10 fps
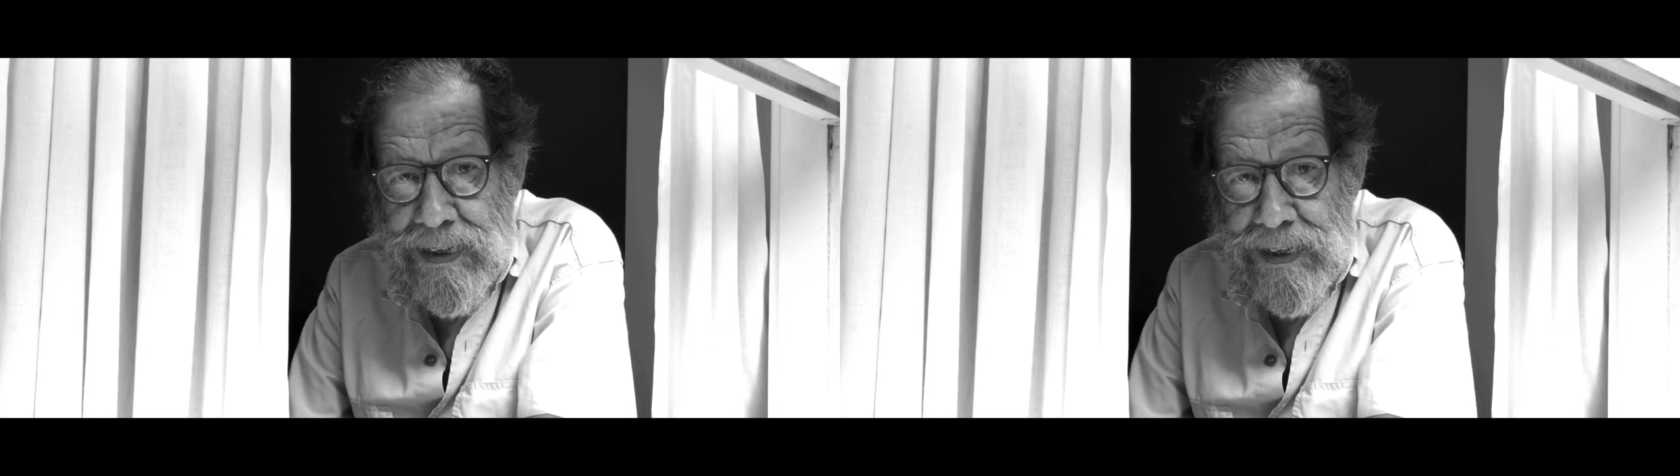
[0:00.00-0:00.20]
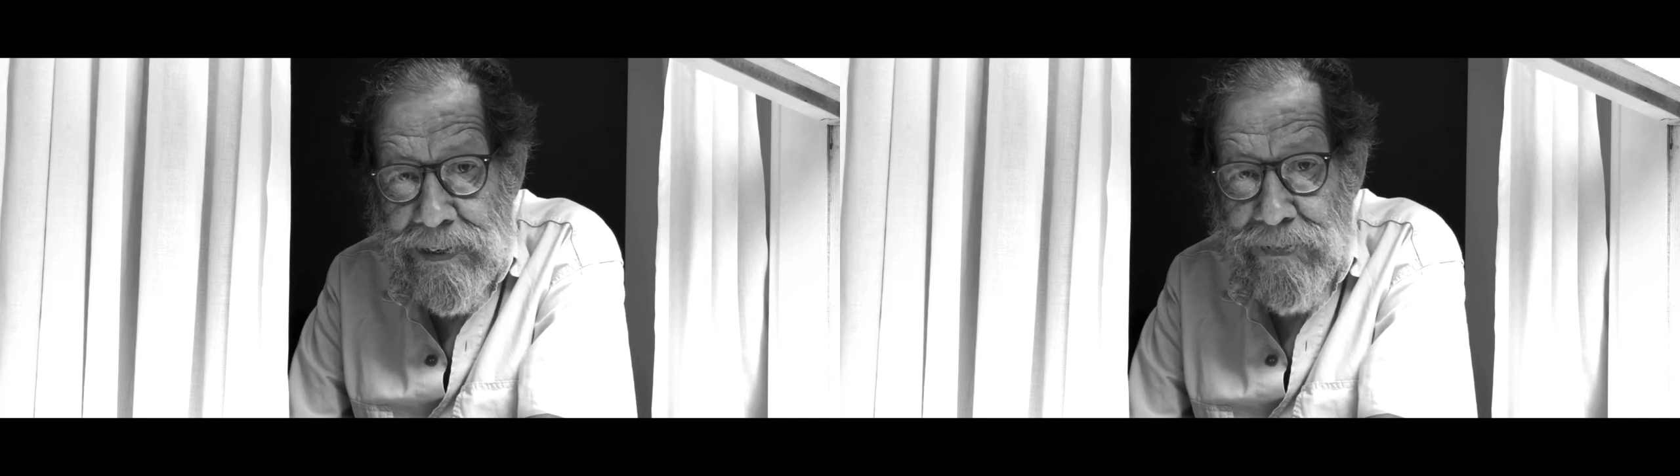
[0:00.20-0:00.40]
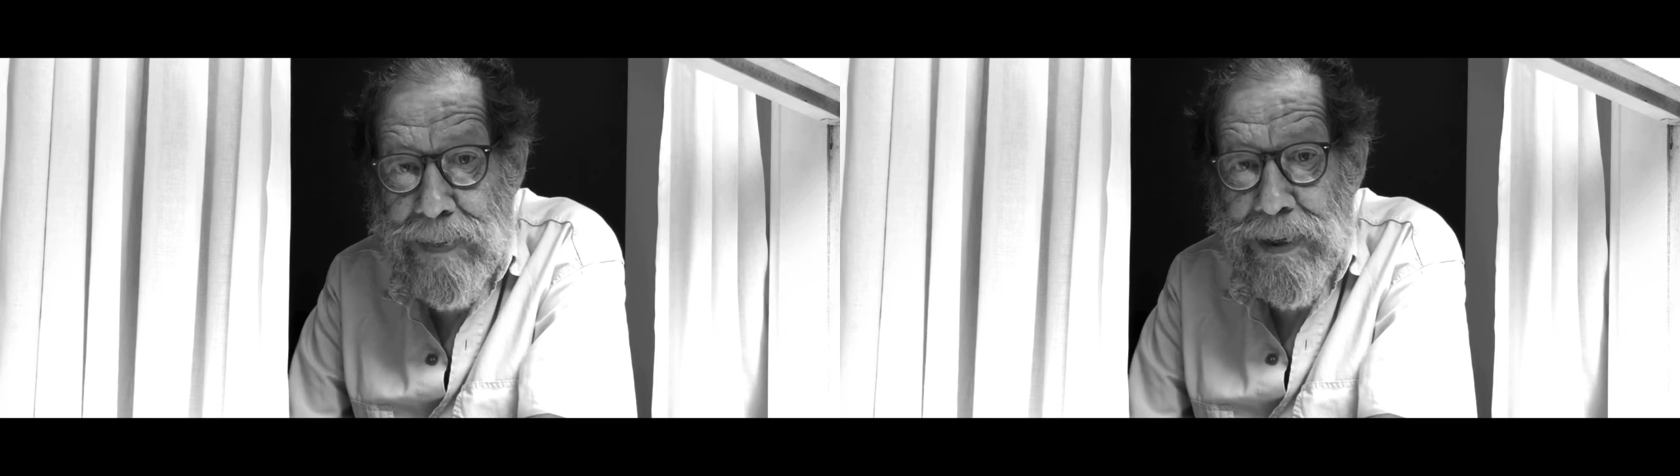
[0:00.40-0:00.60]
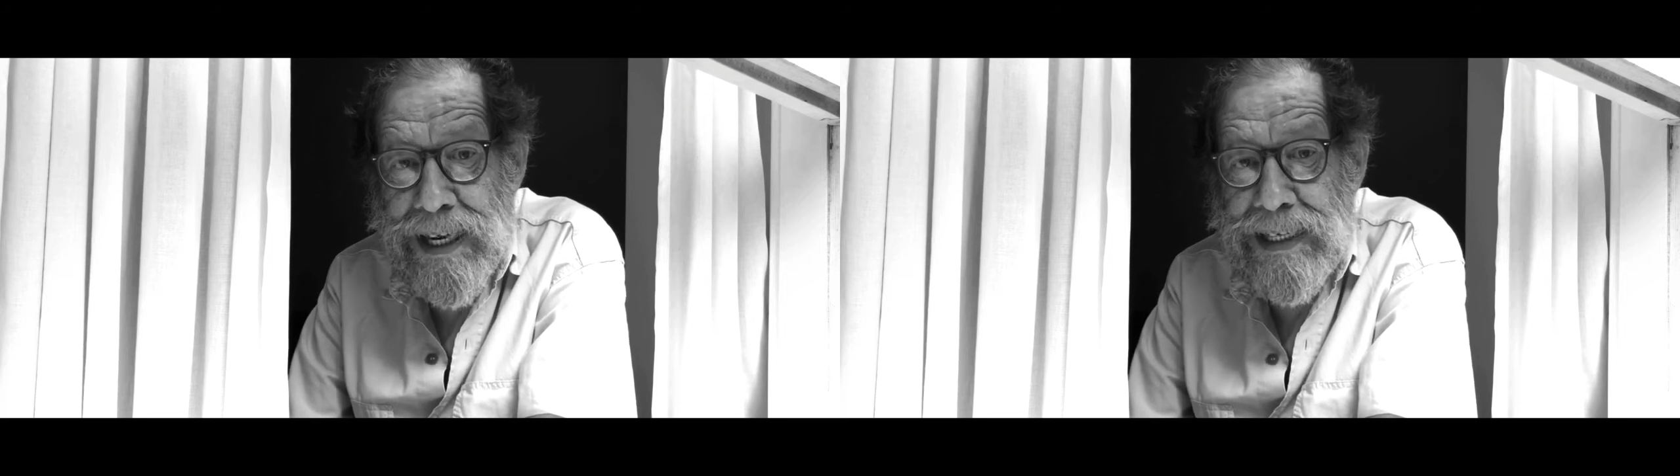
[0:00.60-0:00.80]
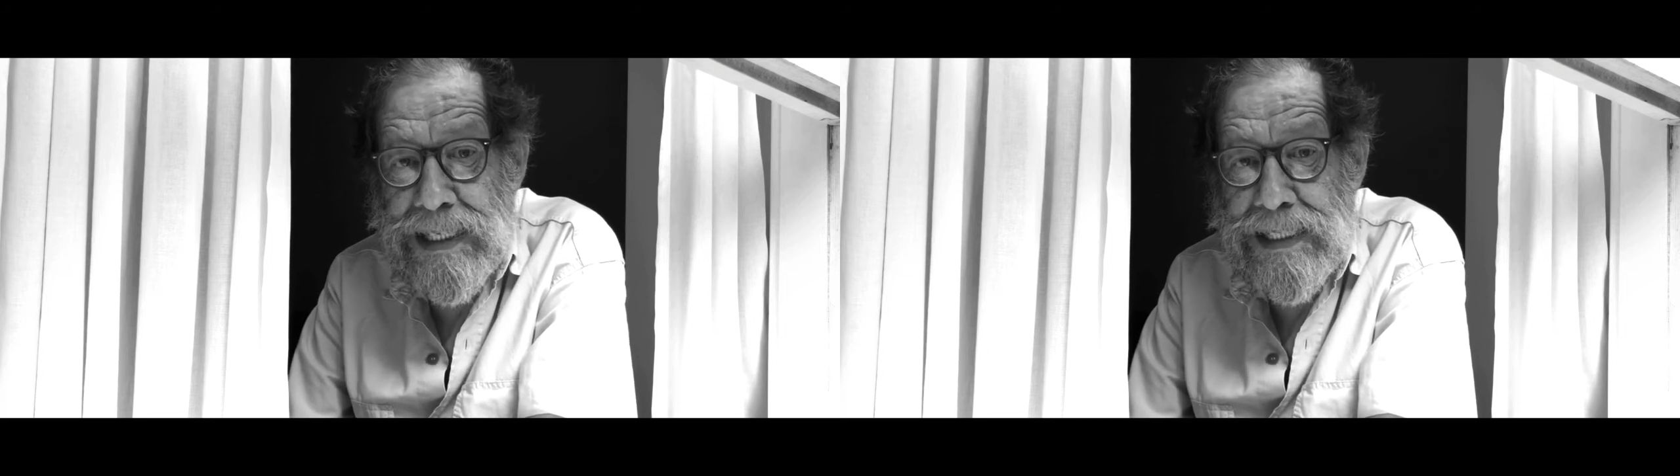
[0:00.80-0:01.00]
e vai para
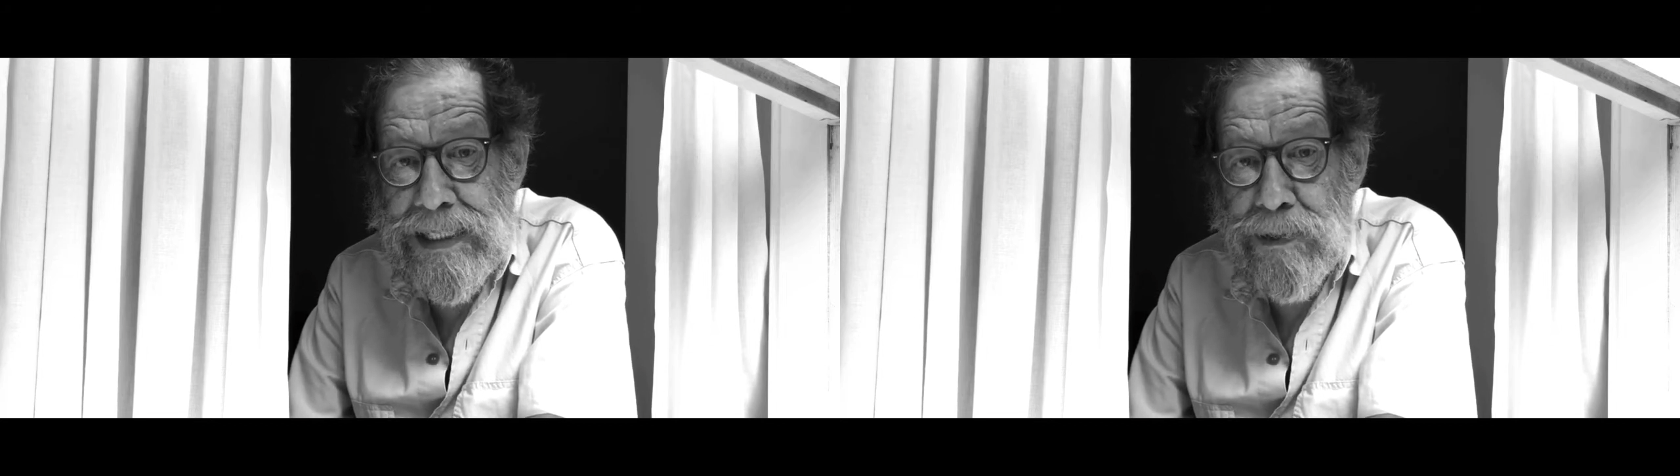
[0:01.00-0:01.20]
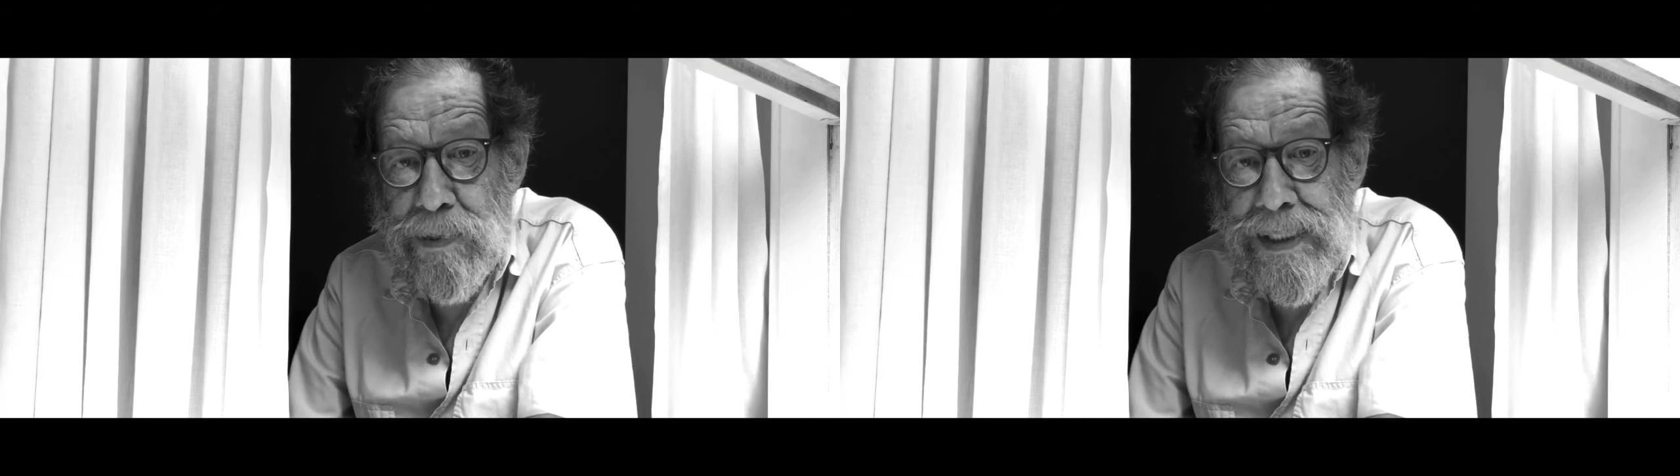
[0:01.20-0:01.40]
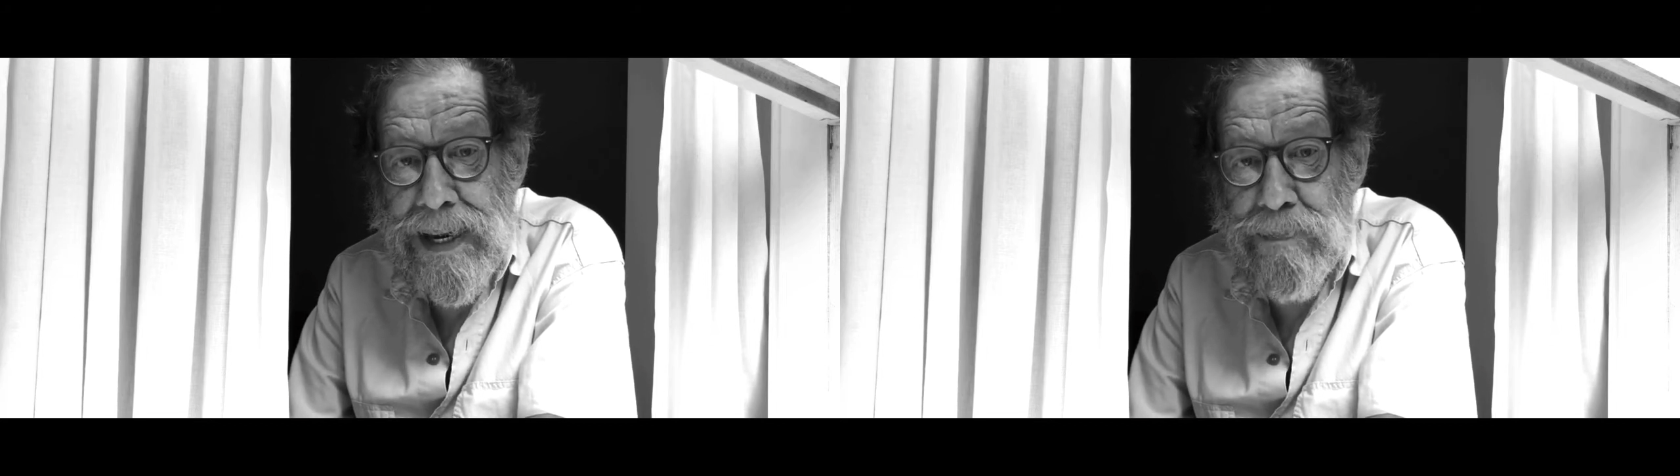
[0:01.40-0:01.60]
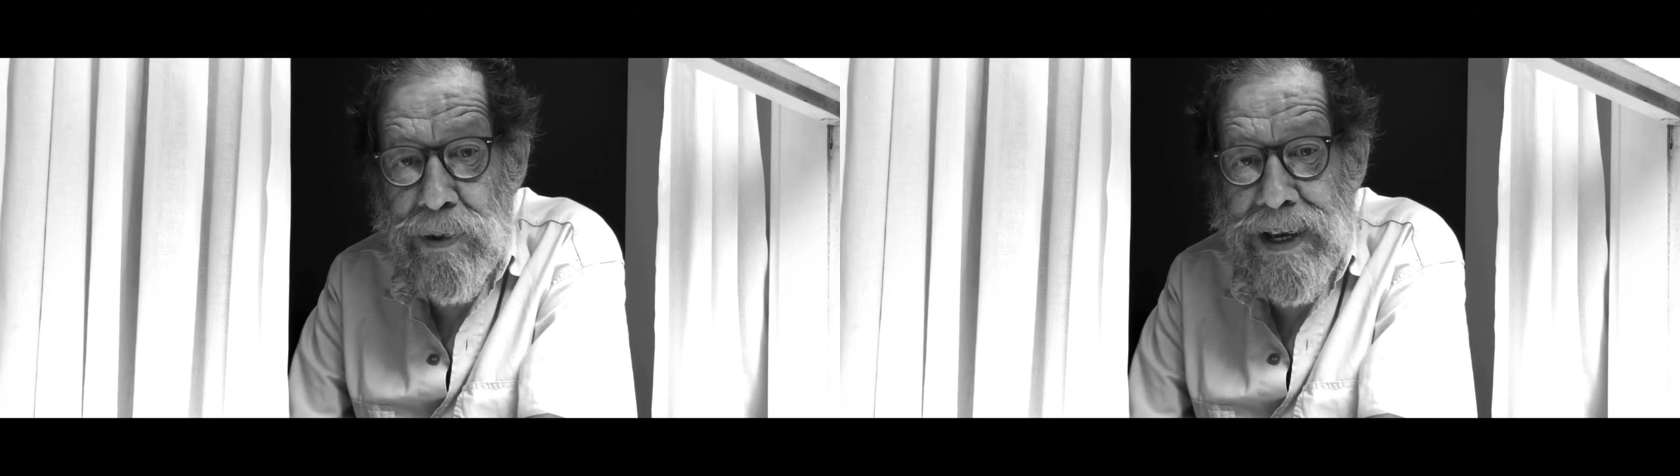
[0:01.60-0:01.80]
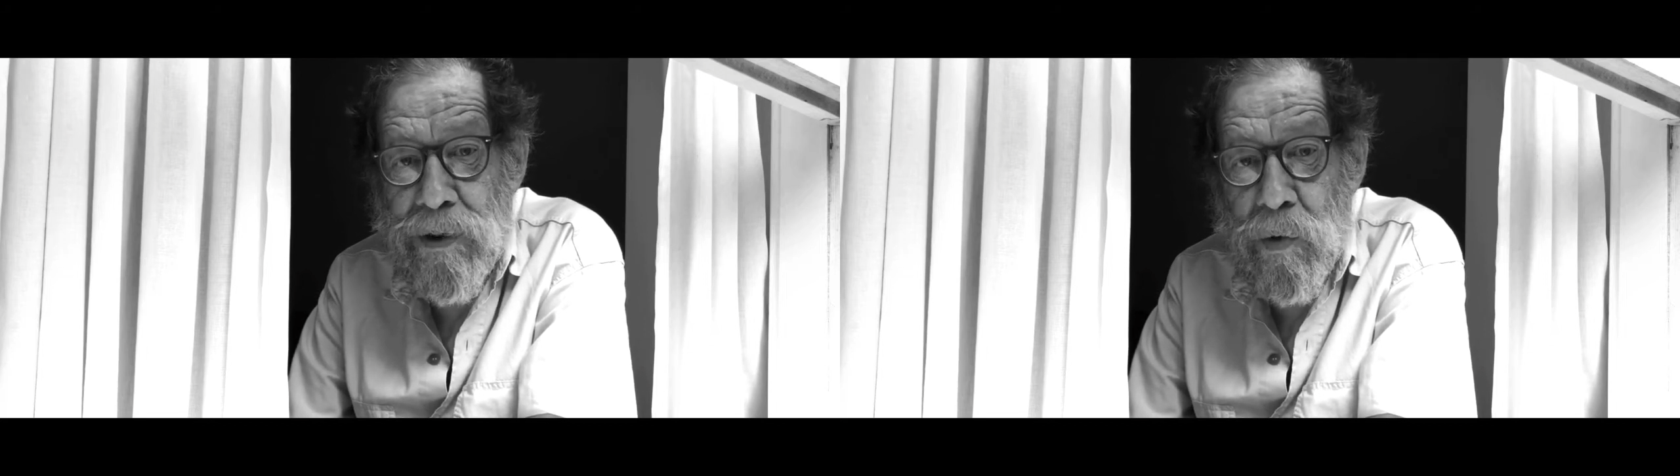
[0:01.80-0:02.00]
casa e não sabe o que